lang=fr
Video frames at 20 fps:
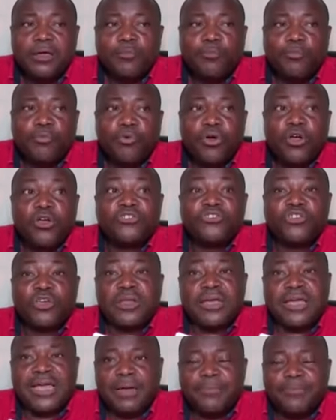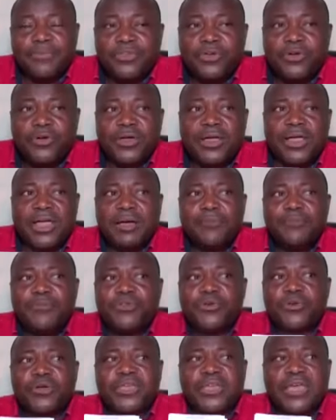pour un seul camion, un
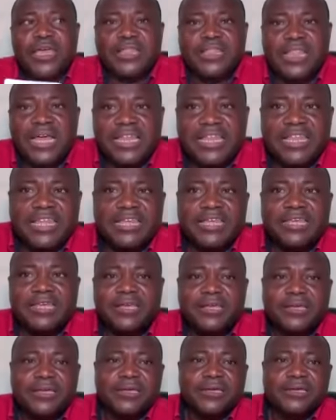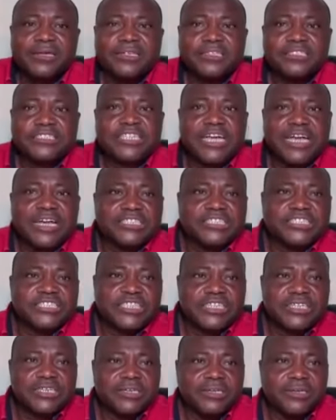camion qui est allé
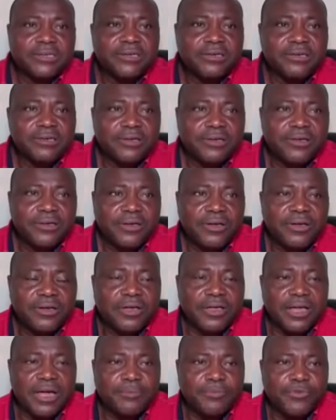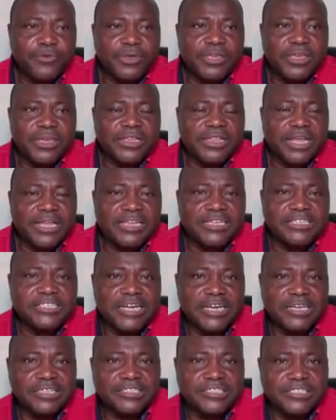charger, un camion qui est allé
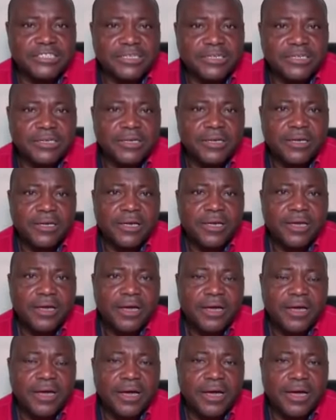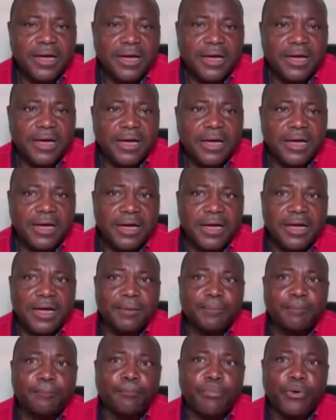charger
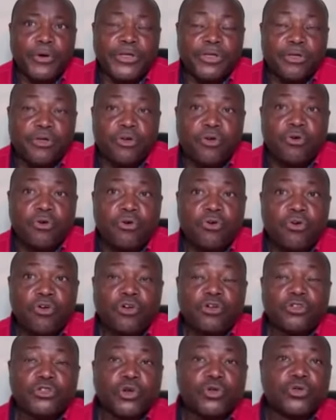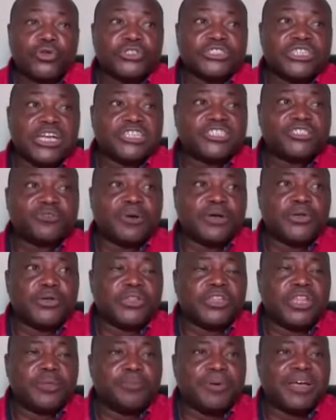à Boïko, dont le chargement ne
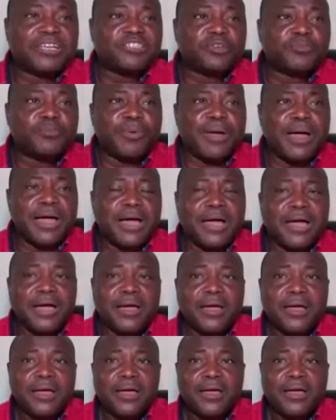dépasse pas,